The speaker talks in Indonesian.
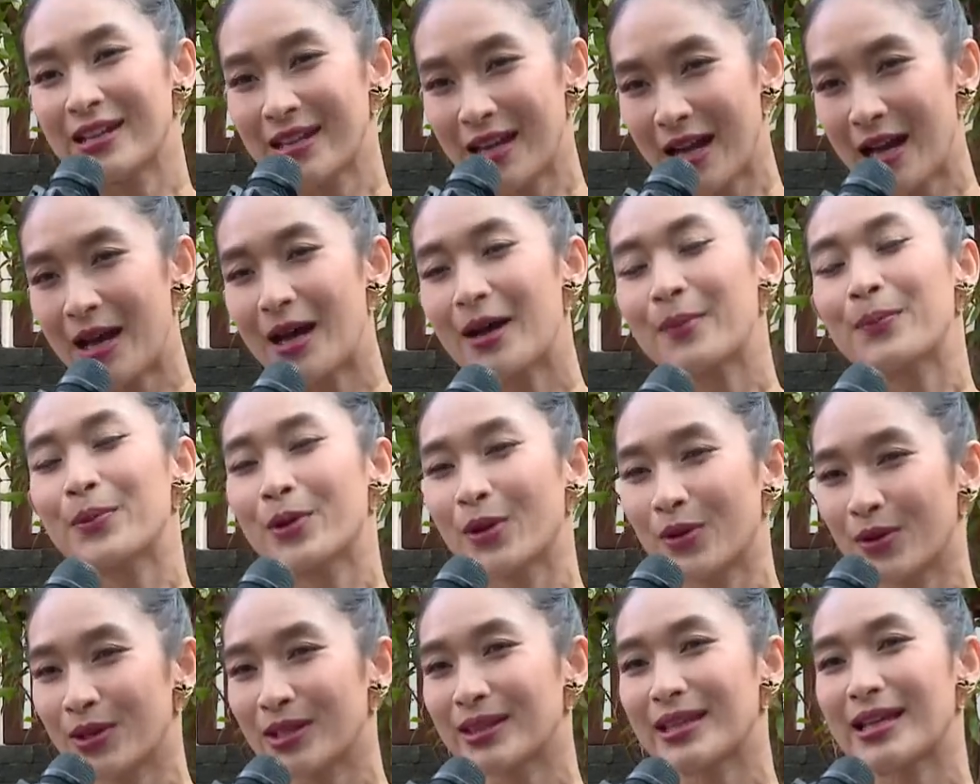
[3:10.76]
iya
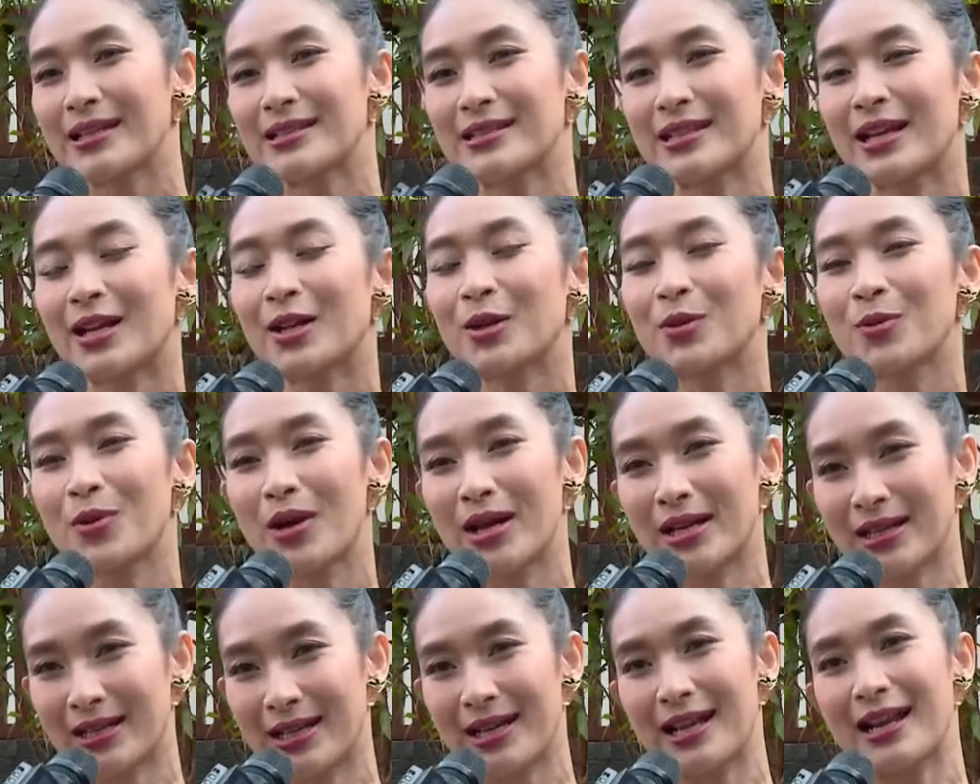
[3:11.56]
prioritasnya
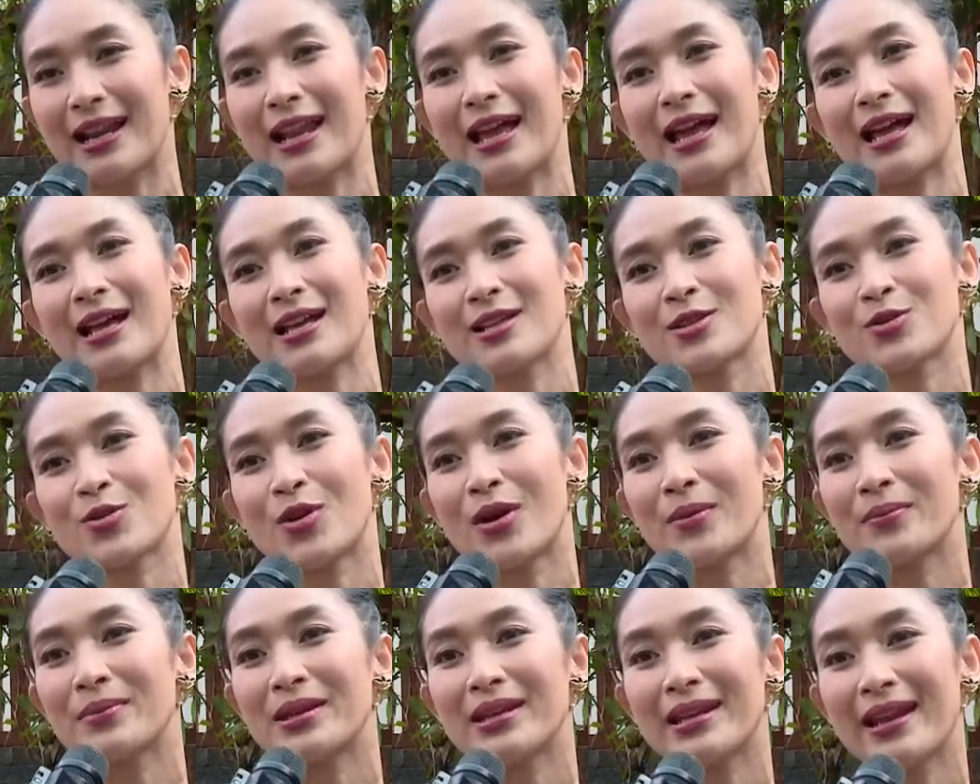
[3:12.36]
keluarga lah
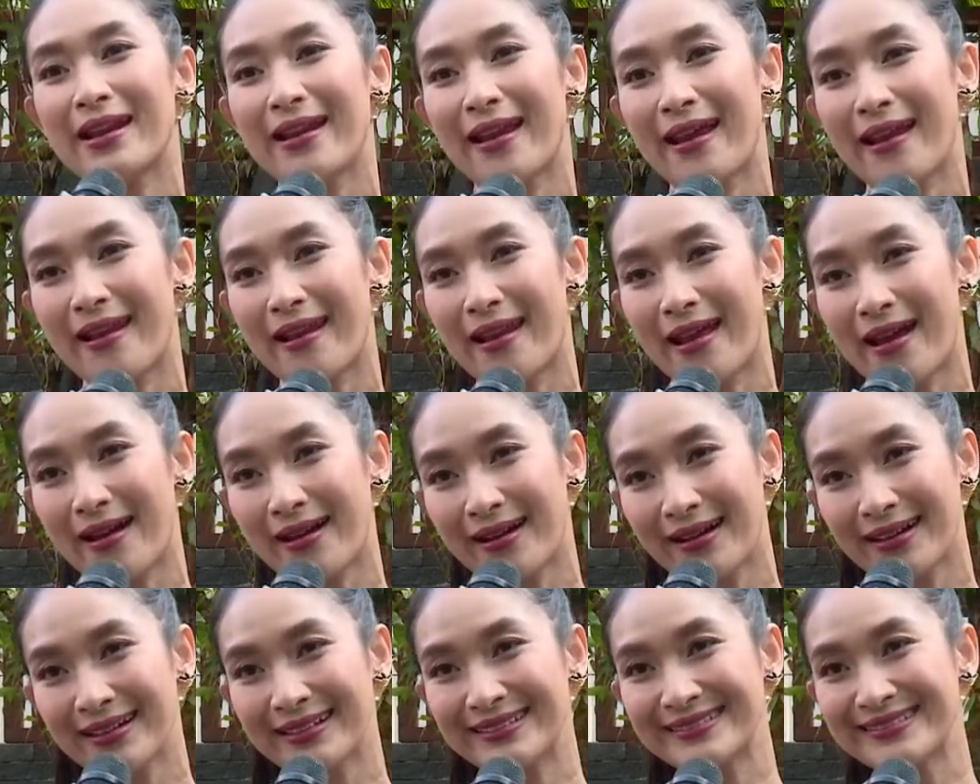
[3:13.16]
suami dan anak
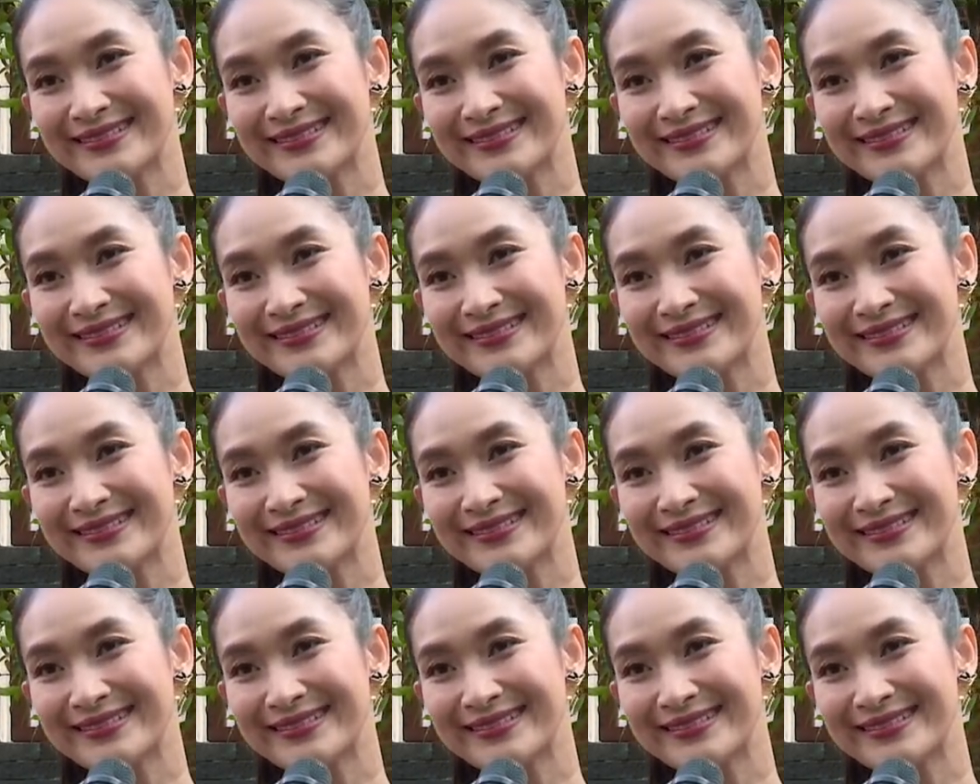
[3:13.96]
